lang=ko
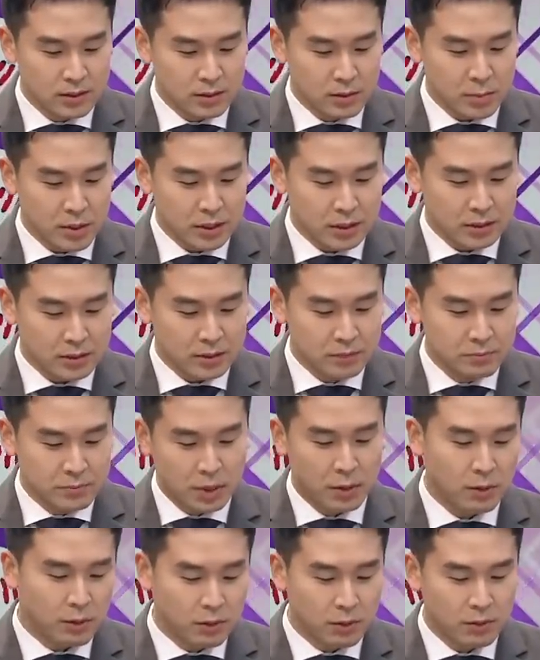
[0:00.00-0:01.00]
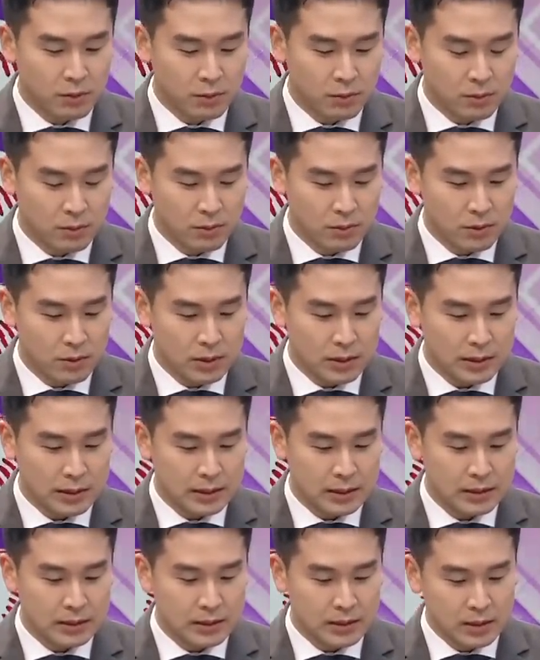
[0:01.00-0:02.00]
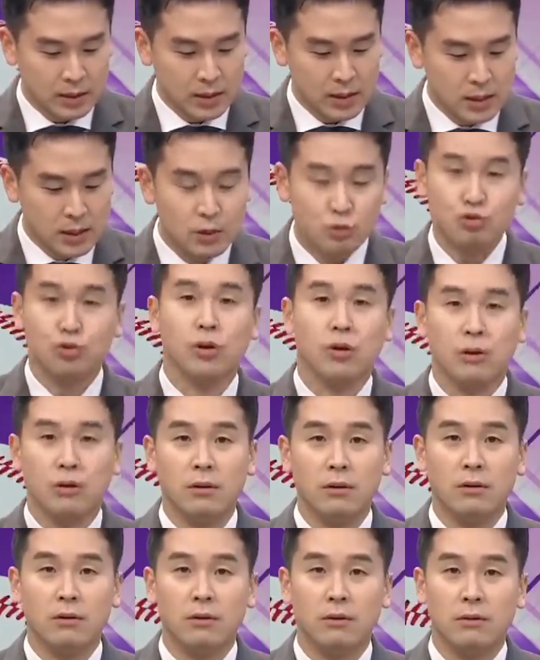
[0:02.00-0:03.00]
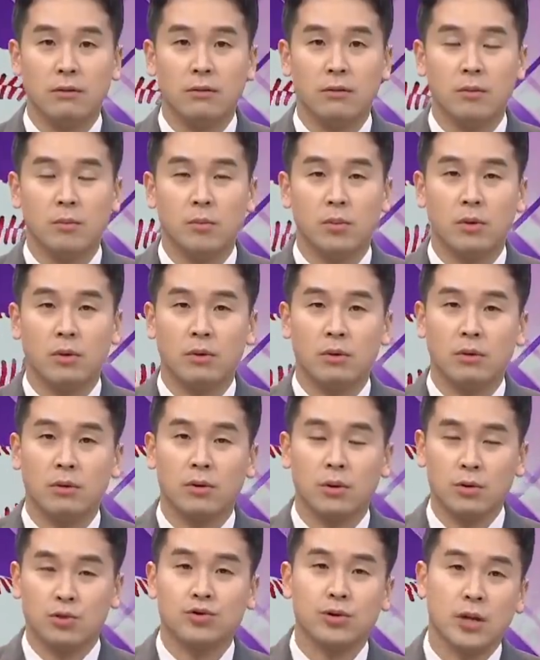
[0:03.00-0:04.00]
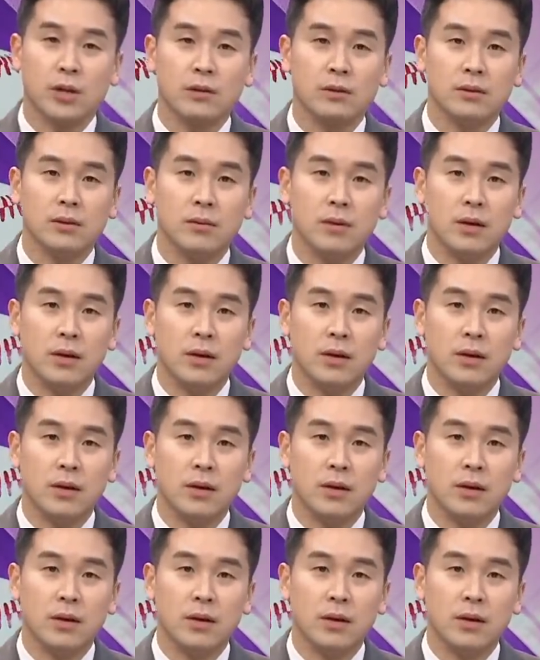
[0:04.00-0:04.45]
네, 김태호, 이주영, 뭐 걸출한